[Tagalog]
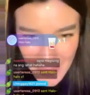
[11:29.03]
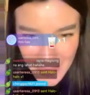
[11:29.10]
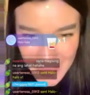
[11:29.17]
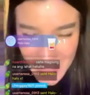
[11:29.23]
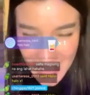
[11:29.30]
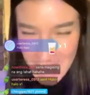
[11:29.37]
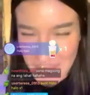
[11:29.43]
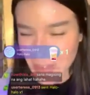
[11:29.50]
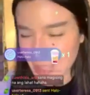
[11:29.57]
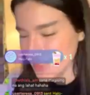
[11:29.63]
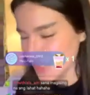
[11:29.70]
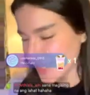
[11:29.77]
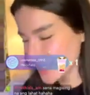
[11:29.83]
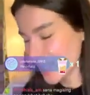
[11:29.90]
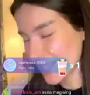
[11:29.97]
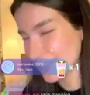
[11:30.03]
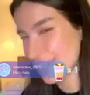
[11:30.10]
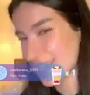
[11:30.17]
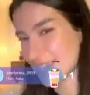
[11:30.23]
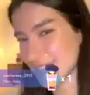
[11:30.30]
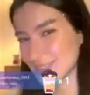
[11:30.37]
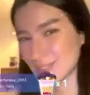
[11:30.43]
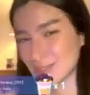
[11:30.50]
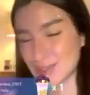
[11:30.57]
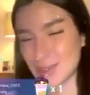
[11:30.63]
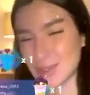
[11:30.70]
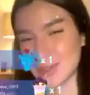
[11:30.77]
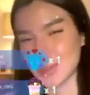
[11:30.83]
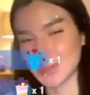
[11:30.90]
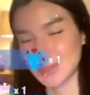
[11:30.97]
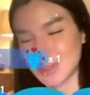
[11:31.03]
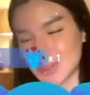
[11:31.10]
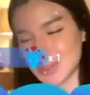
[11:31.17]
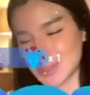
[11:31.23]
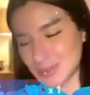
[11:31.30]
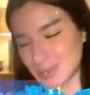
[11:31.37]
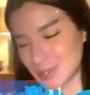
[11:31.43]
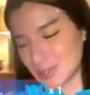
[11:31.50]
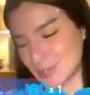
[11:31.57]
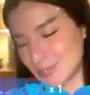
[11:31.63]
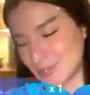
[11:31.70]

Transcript: Sana magising na ang lahat. Totoo, totoo.